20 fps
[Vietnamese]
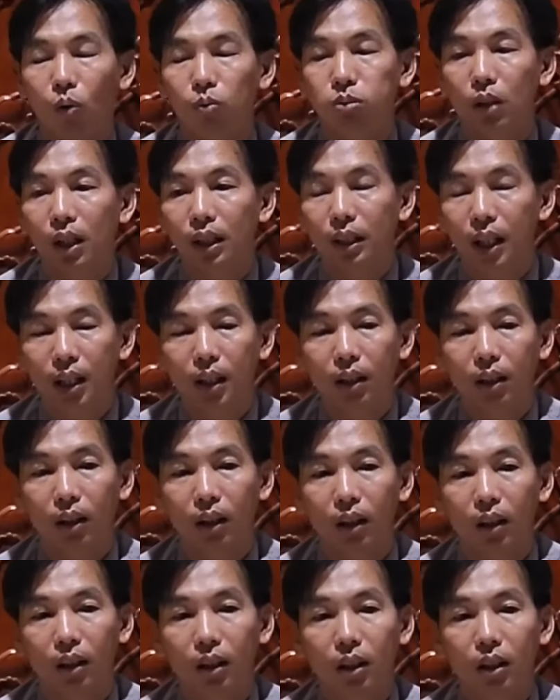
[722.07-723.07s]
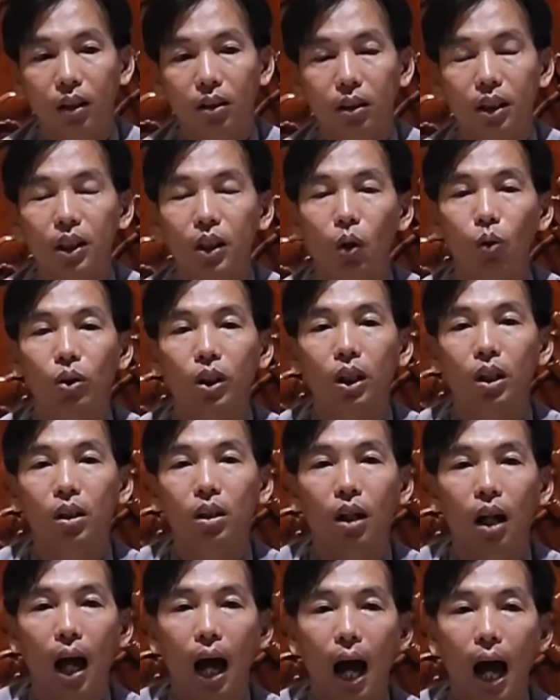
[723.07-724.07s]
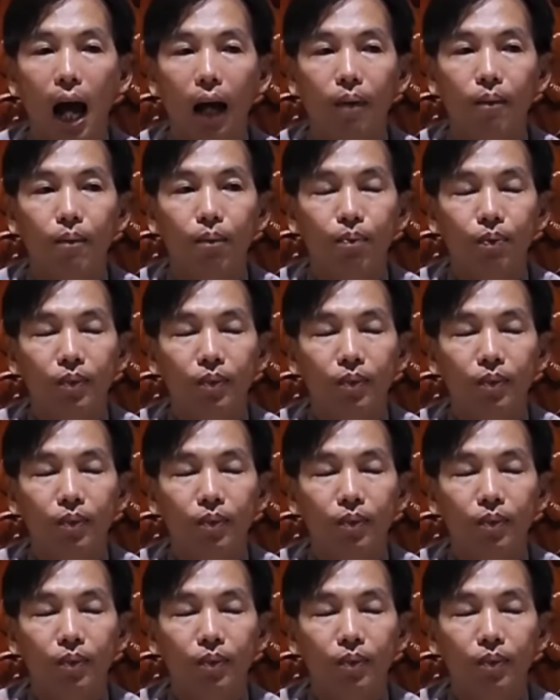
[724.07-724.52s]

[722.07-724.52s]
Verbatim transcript: cũng đến chính nữa thí dụ như là